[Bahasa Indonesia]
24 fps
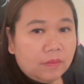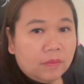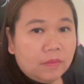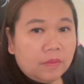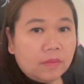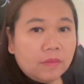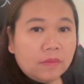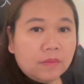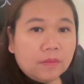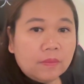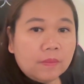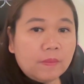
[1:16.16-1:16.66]

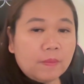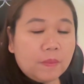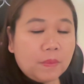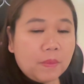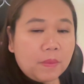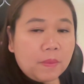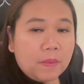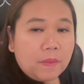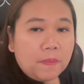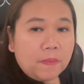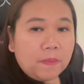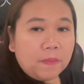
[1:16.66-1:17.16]
itu
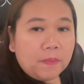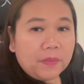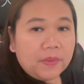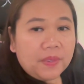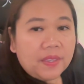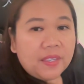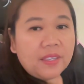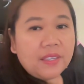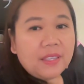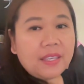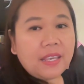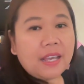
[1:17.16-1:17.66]

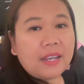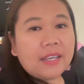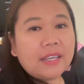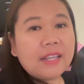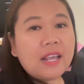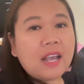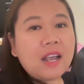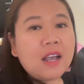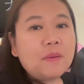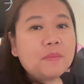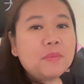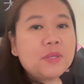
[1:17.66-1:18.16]
ya
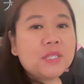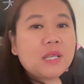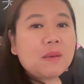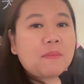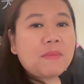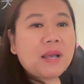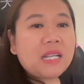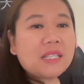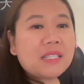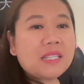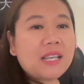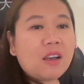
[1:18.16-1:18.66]
kita nggak bisa
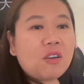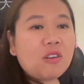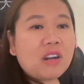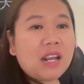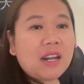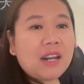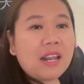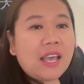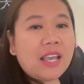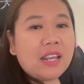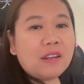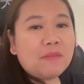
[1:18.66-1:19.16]
maksa
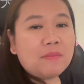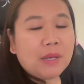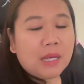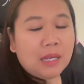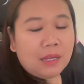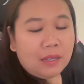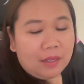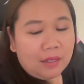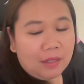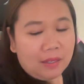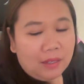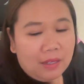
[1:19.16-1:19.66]
orang lain mbak
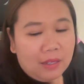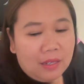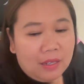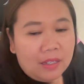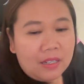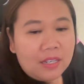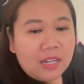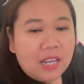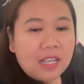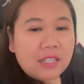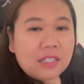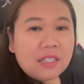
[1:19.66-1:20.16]

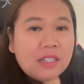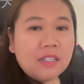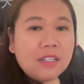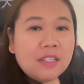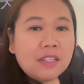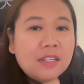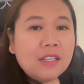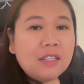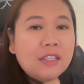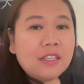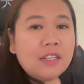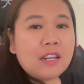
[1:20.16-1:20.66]
dia iya.
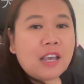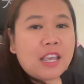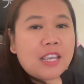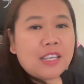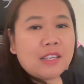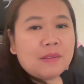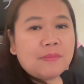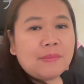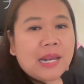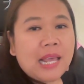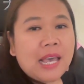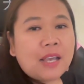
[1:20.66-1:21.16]
sendiri tidak
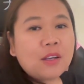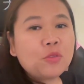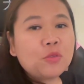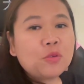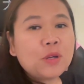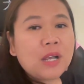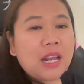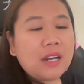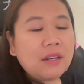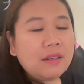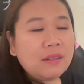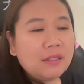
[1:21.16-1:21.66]
ingin
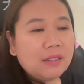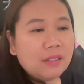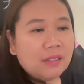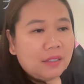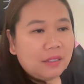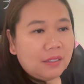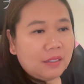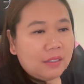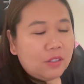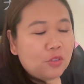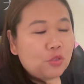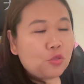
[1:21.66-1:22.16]
melakukan
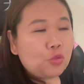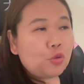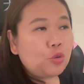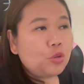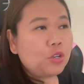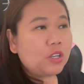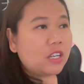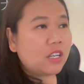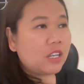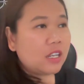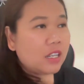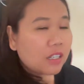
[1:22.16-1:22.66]
Suruh
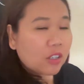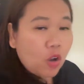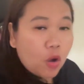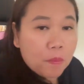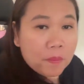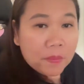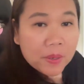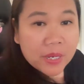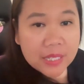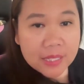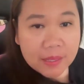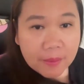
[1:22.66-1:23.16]
ke
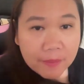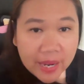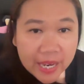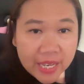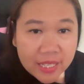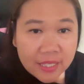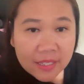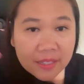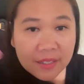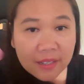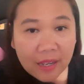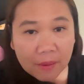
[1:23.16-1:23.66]
komplain sama
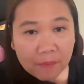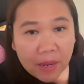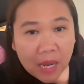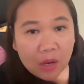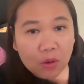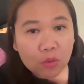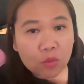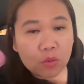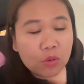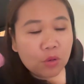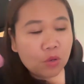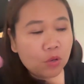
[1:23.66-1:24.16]
agent nggak
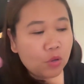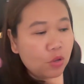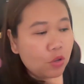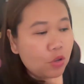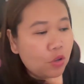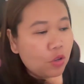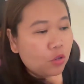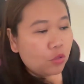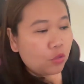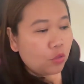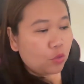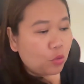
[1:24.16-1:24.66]
mau.
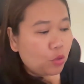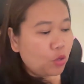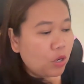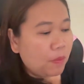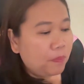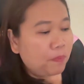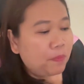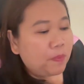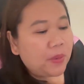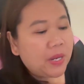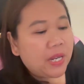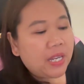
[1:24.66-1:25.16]
Suruh
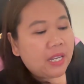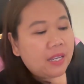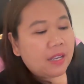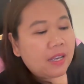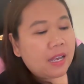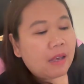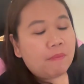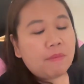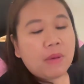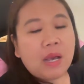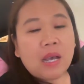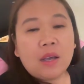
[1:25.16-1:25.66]
ngebreak
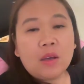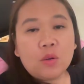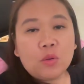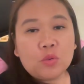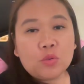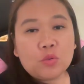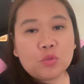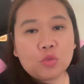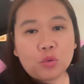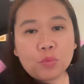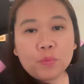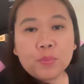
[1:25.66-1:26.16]
nggak
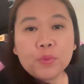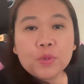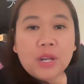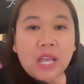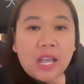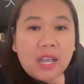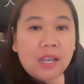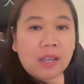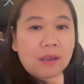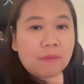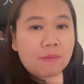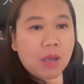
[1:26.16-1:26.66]
mau. Suruh
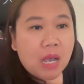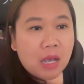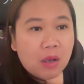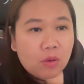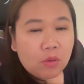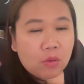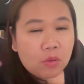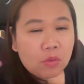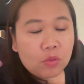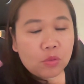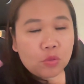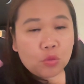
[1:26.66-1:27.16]
pulang nggak
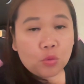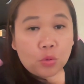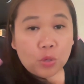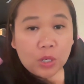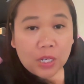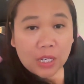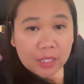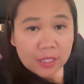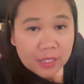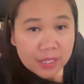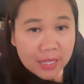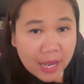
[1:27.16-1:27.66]
mau. Suruh
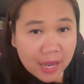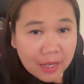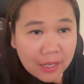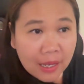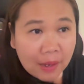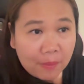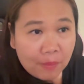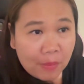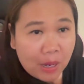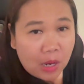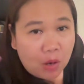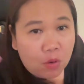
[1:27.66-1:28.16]
kerja
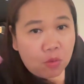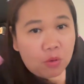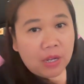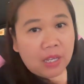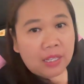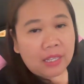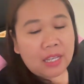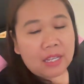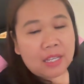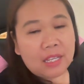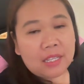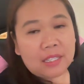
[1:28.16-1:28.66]
nggak iya, mau iya,
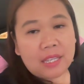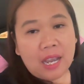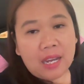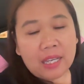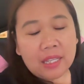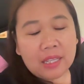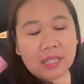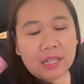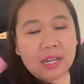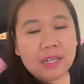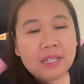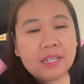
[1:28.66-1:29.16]
katanya iya.
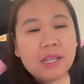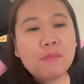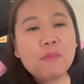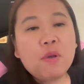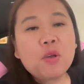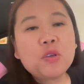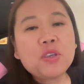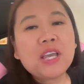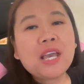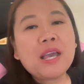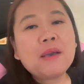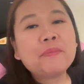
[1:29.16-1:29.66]
sakit. Lah dia
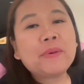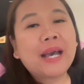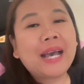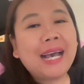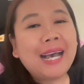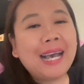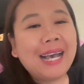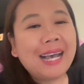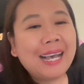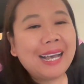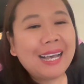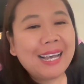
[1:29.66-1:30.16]
maunya
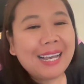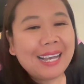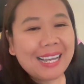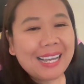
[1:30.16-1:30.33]
apa?